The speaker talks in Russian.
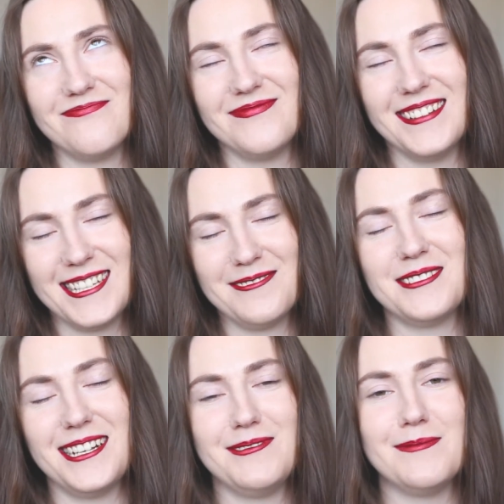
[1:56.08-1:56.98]
на самом
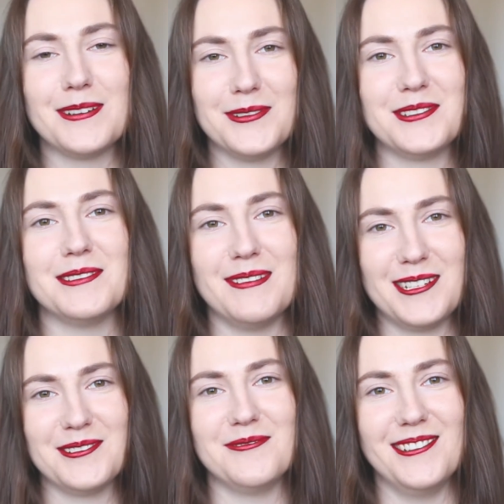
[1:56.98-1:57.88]
деле мне приносит
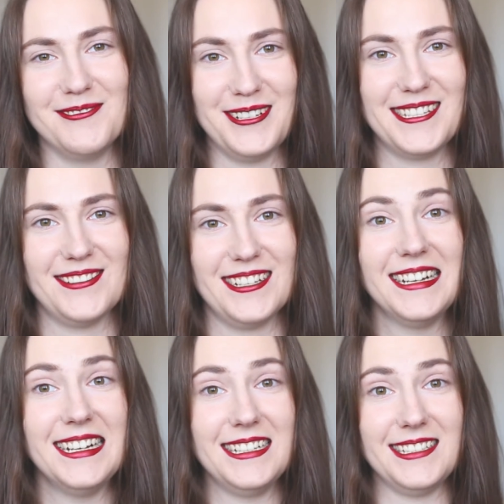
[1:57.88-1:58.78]
большое удовольствие.
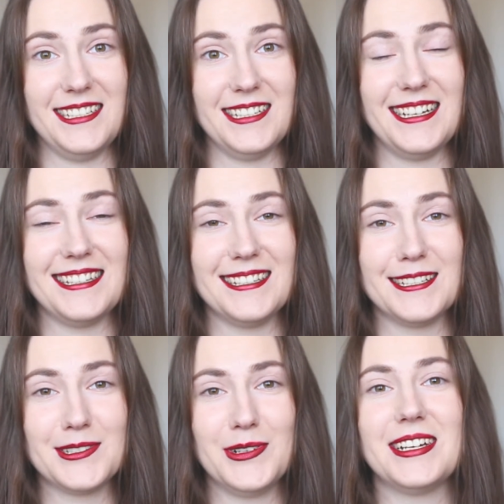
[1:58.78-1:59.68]
И это
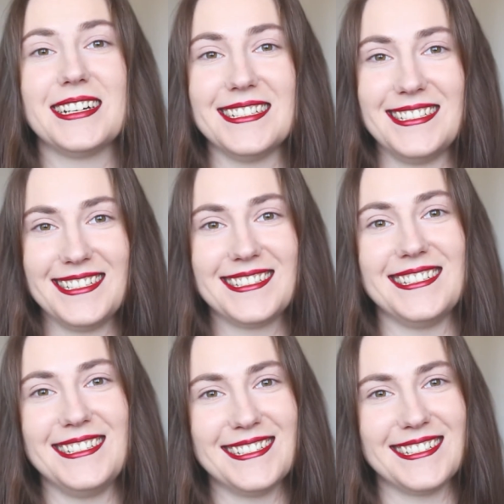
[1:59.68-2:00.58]
настолько
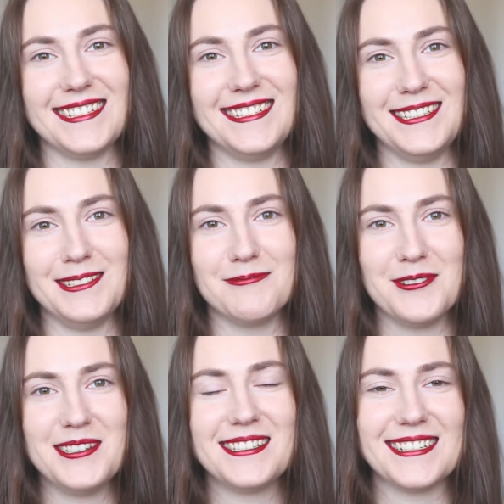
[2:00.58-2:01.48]
детские искренние
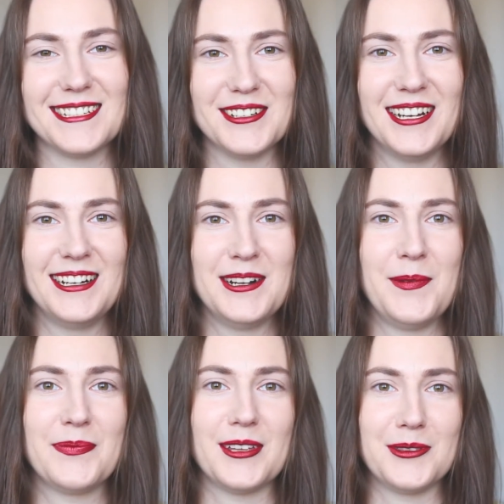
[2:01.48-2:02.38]
эмоции –
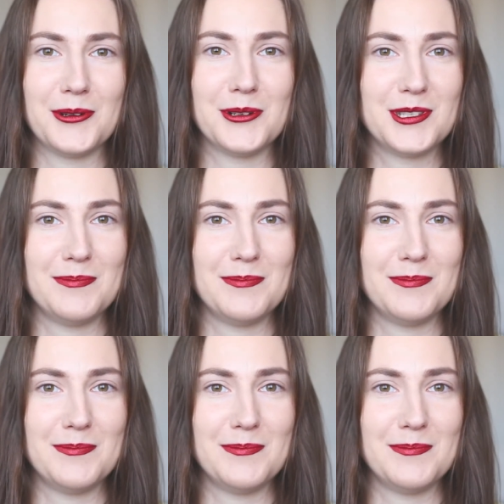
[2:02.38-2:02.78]
который хочется